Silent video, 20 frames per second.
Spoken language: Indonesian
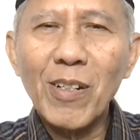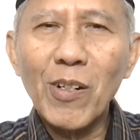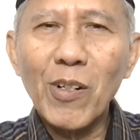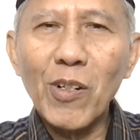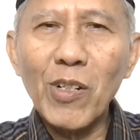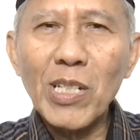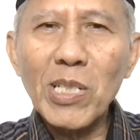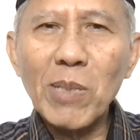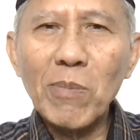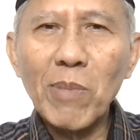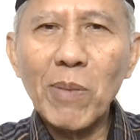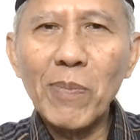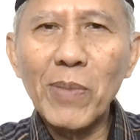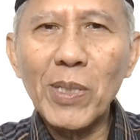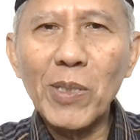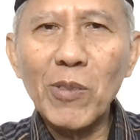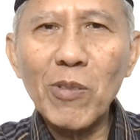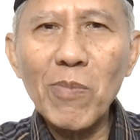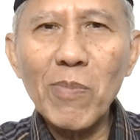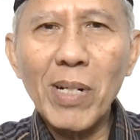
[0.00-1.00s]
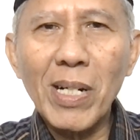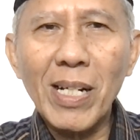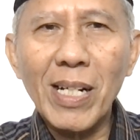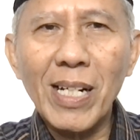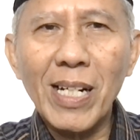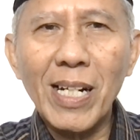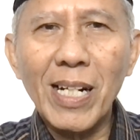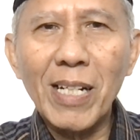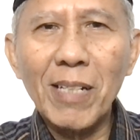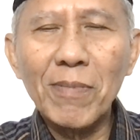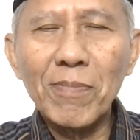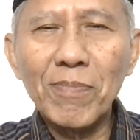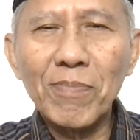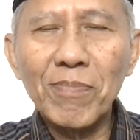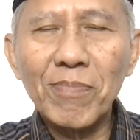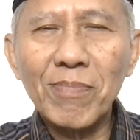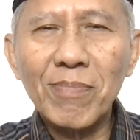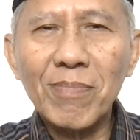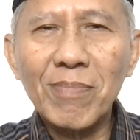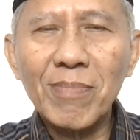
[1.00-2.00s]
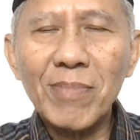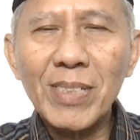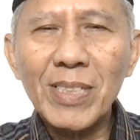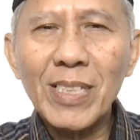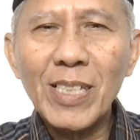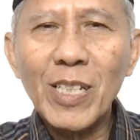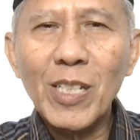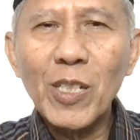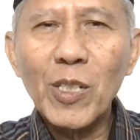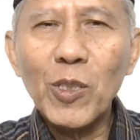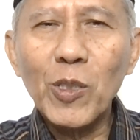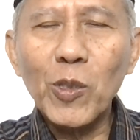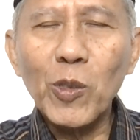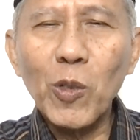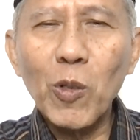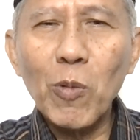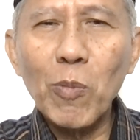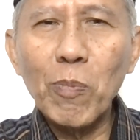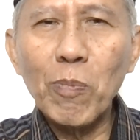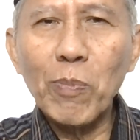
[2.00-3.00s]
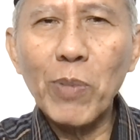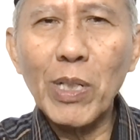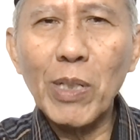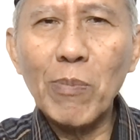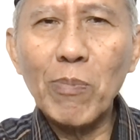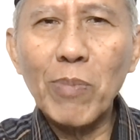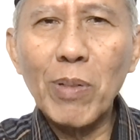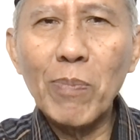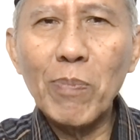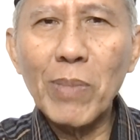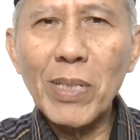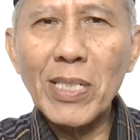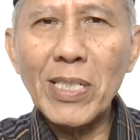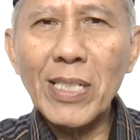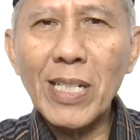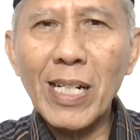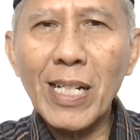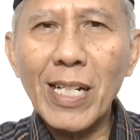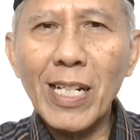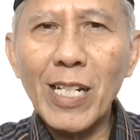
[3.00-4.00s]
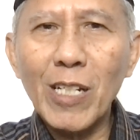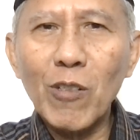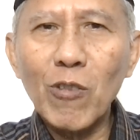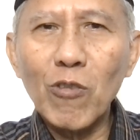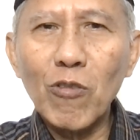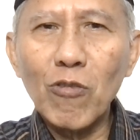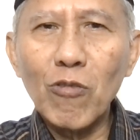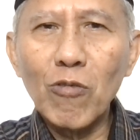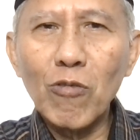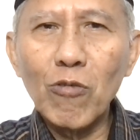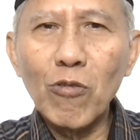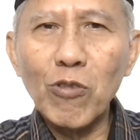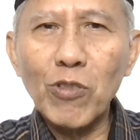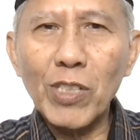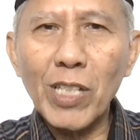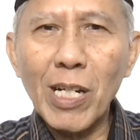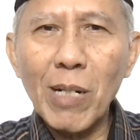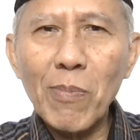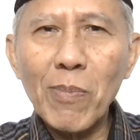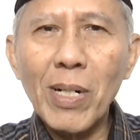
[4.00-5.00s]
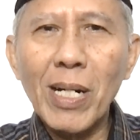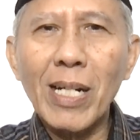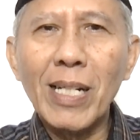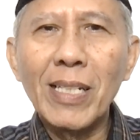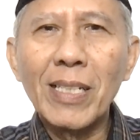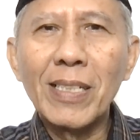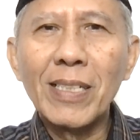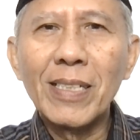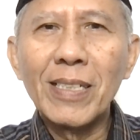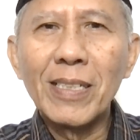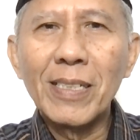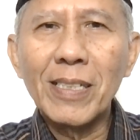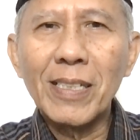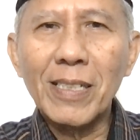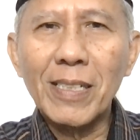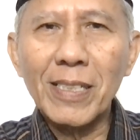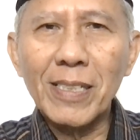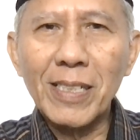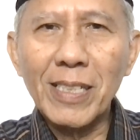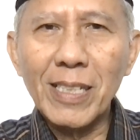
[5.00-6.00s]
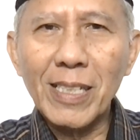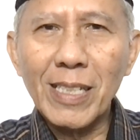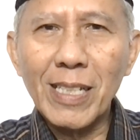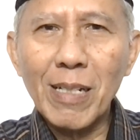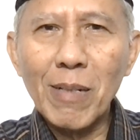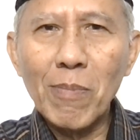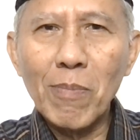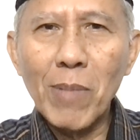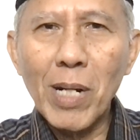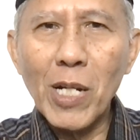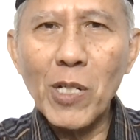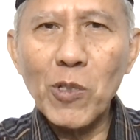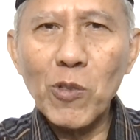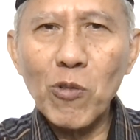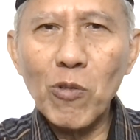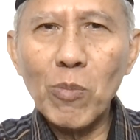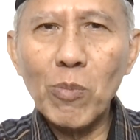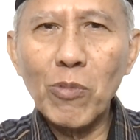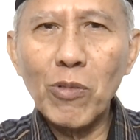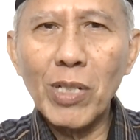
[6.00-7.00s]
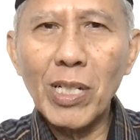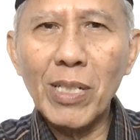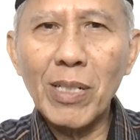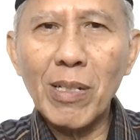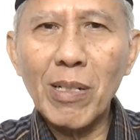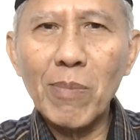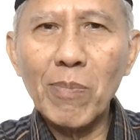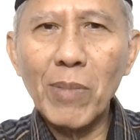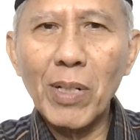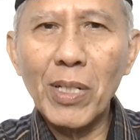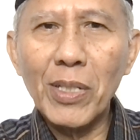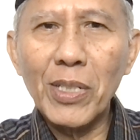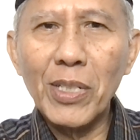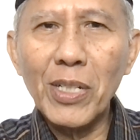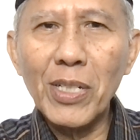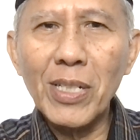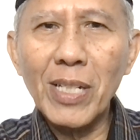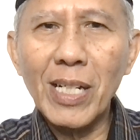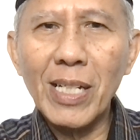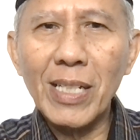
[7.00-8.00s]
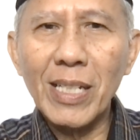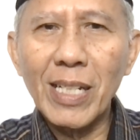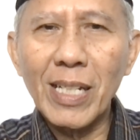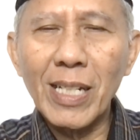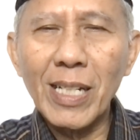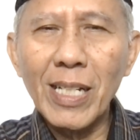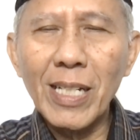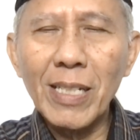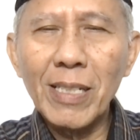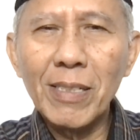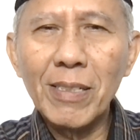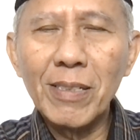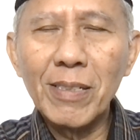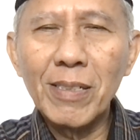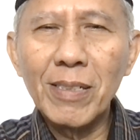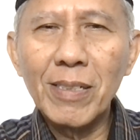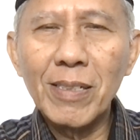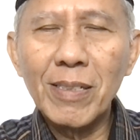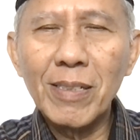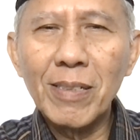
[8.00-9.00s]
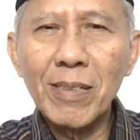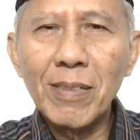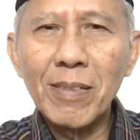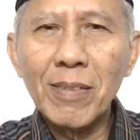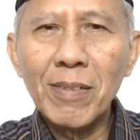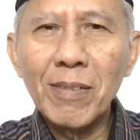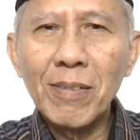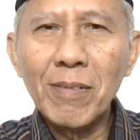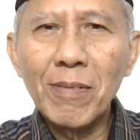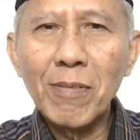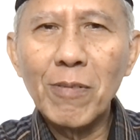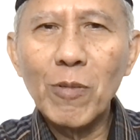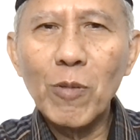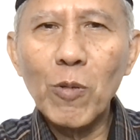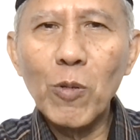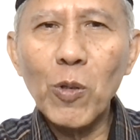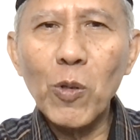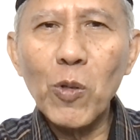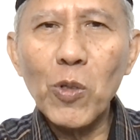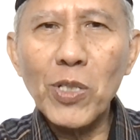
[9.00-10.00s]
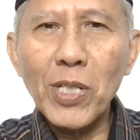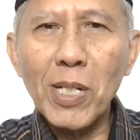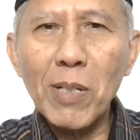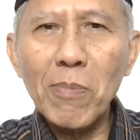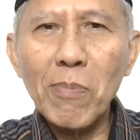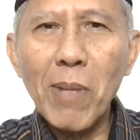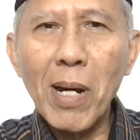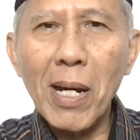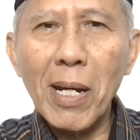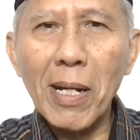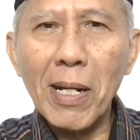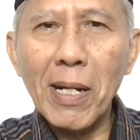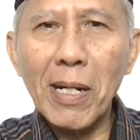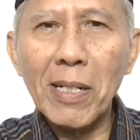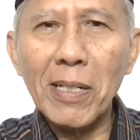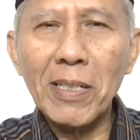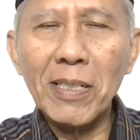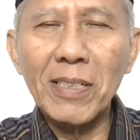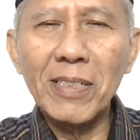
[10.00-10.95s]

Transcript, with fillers: Oleh sebab itu maka topik pembicaraan utama ketika masuk bulan Ramadan adalah urusan makan.